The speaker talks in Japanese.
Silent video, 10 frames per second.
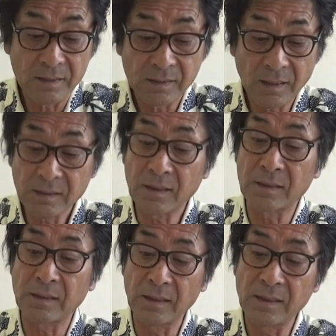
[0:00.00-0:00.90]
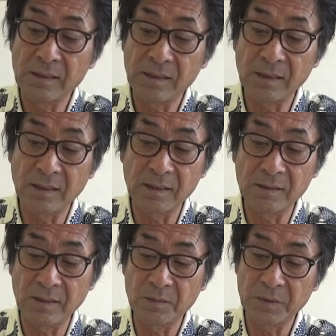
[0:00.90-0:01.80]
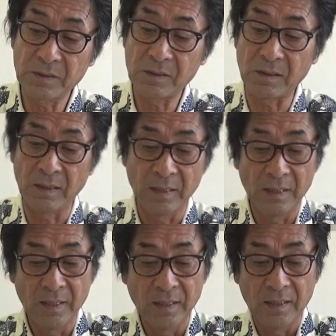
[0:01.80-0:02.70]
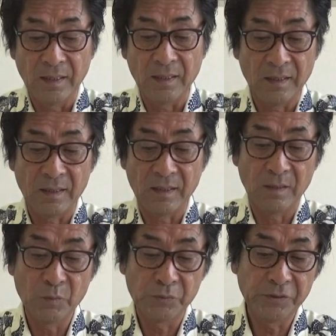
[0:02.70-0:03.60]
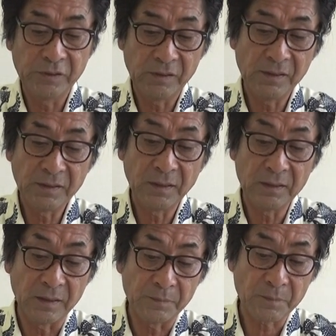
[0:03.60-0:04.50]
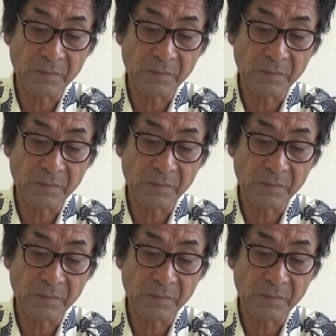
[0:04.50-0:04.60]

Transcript: サラサラしたね仕上がりになりますし、えー、もう拭いてる間に